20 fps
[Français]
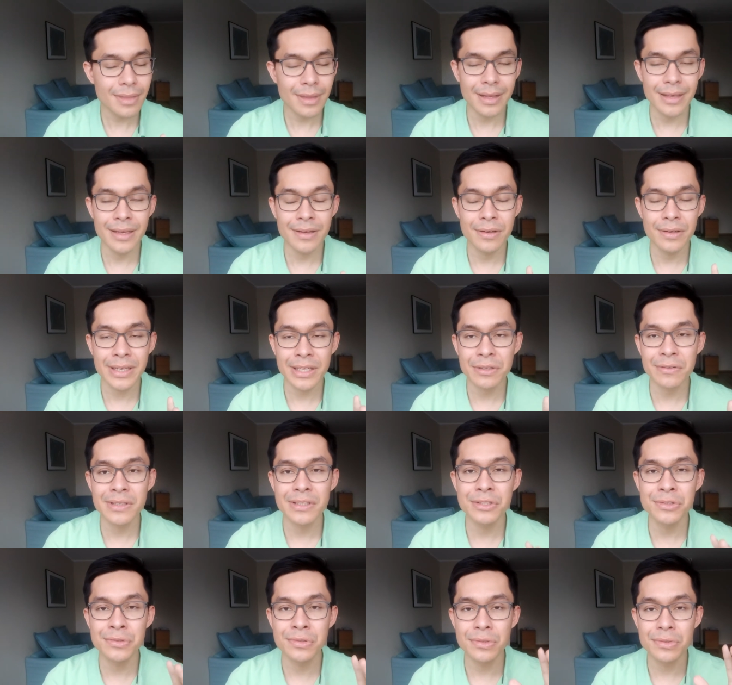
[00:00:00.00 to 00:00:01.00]
Et
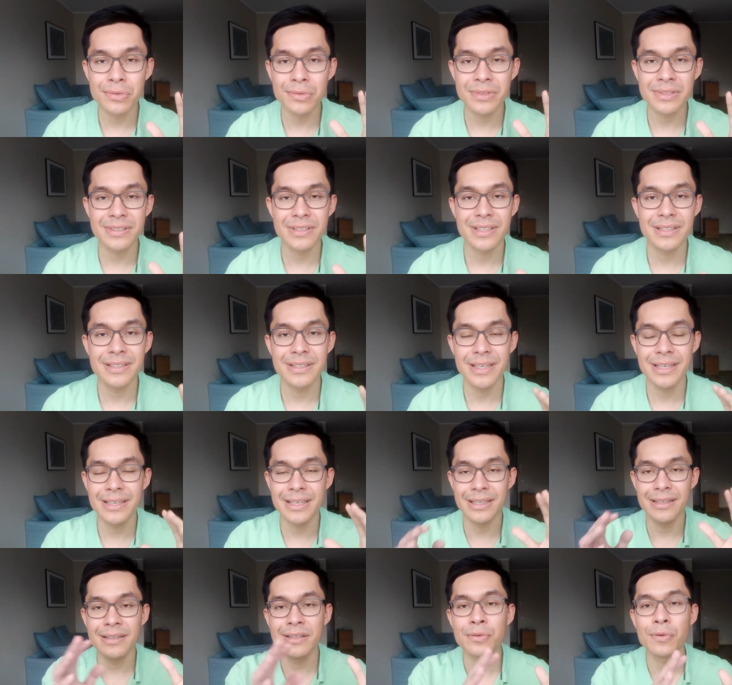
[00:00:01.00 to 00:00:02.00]
90 euh, jours, donc c'est un délai
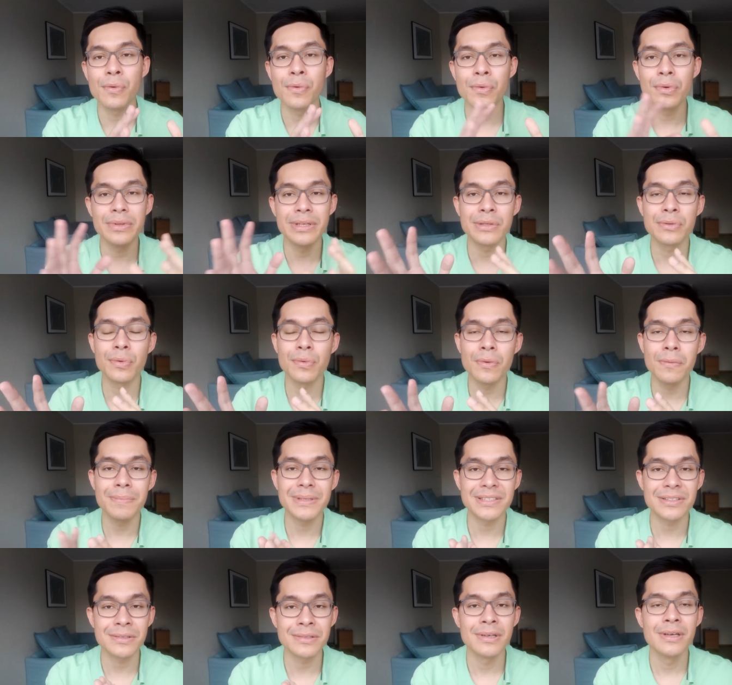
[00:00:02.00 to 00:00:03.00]
qui est ni trop court ni trop long
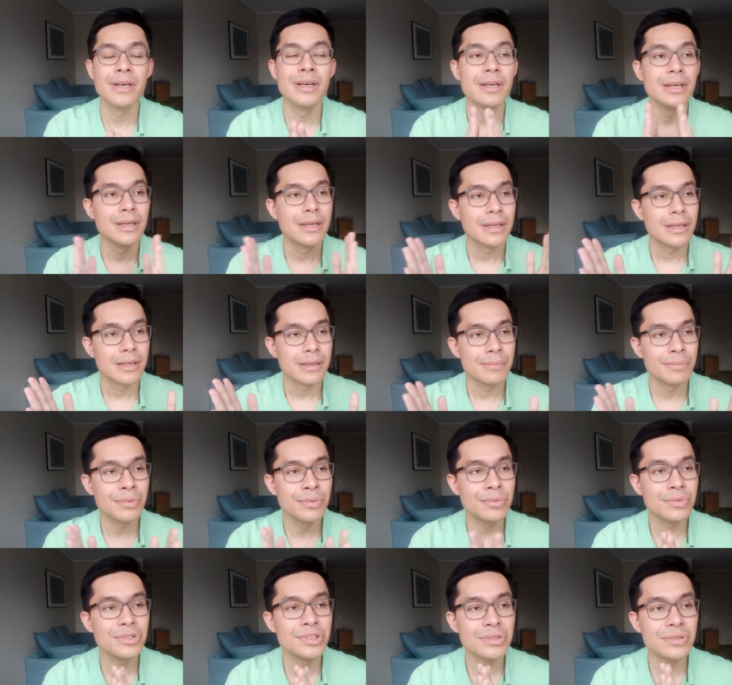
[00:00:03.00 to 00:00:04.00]
parce que
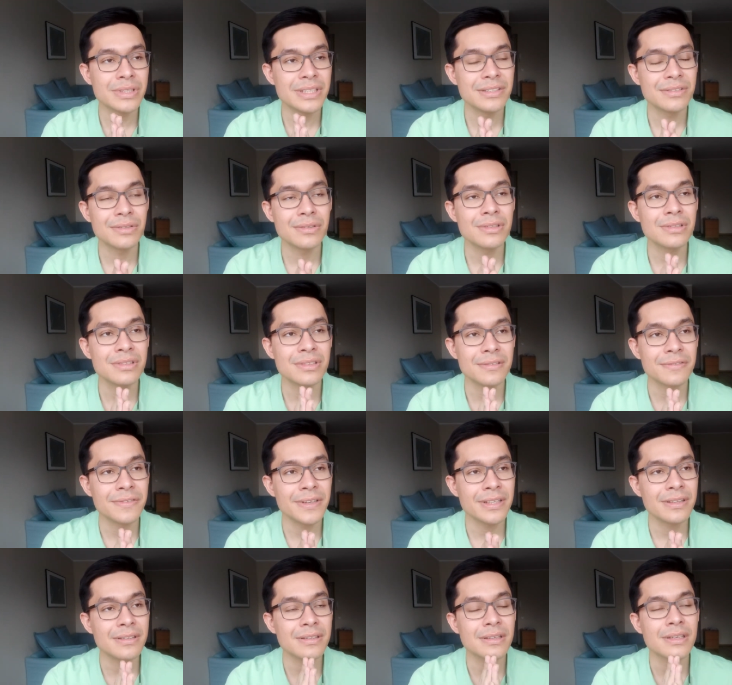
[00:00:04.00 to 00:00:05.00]
beaucoup de gens qui se lancent en
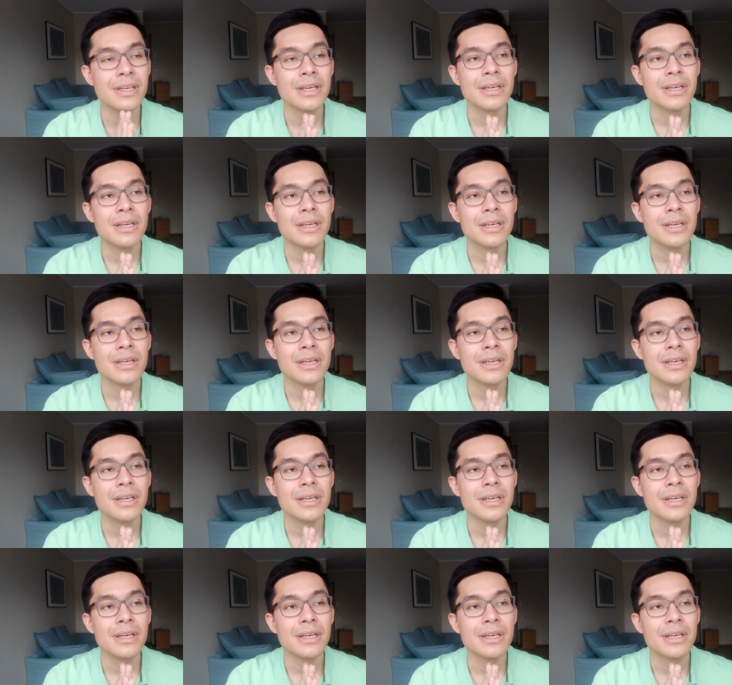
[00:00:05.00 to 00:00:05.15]
fait